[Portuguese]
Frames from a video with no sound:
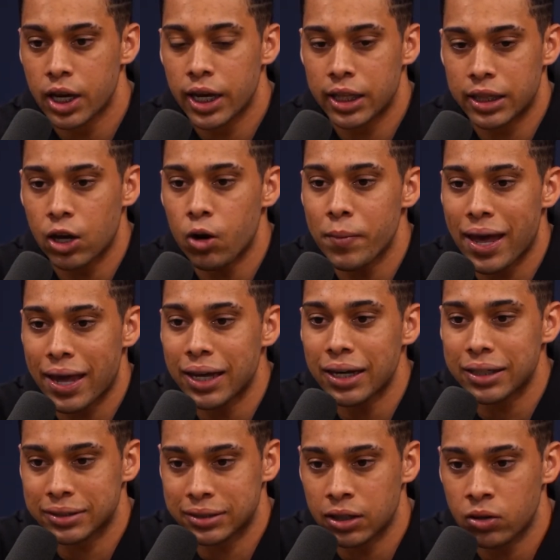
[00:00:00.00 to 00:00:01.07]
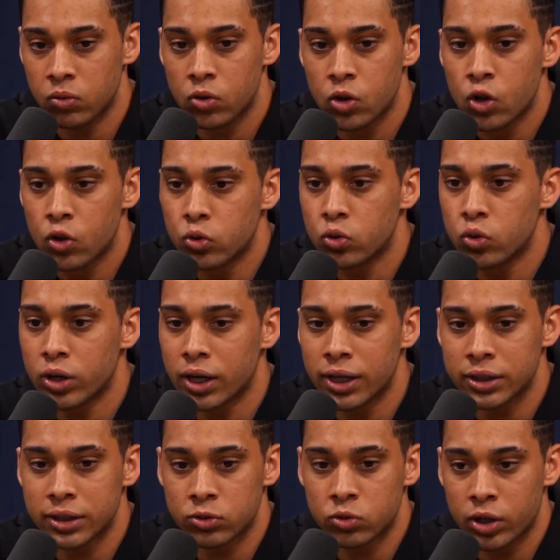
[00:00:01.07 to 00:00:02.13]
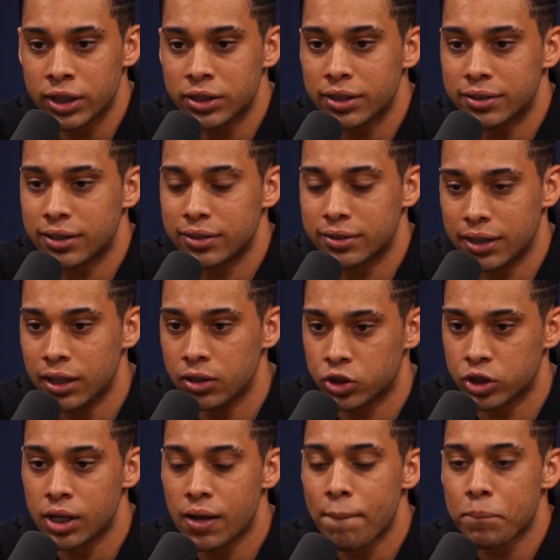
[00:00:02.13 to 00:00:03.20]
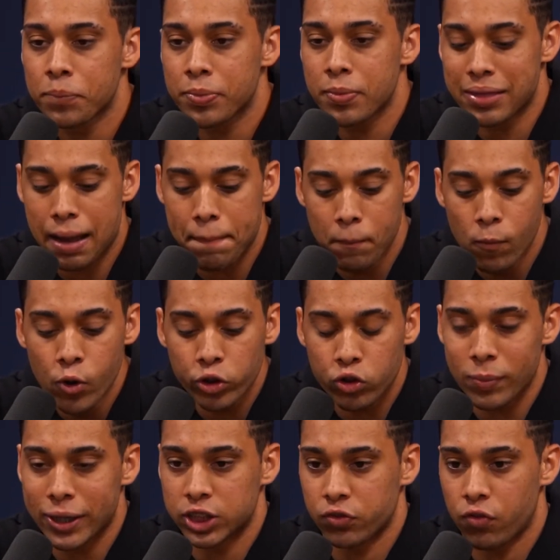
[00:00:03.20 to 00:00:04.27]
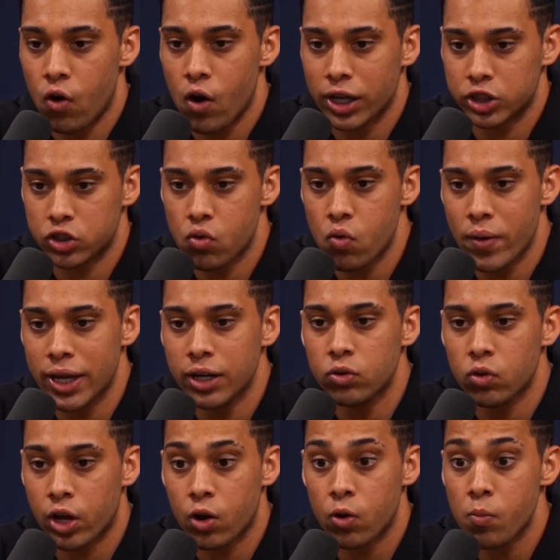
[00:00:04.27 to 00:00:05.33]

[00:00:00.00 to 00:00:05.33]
Então, a minha relação durante, durante esses anos tá muito mais forte com ele do que com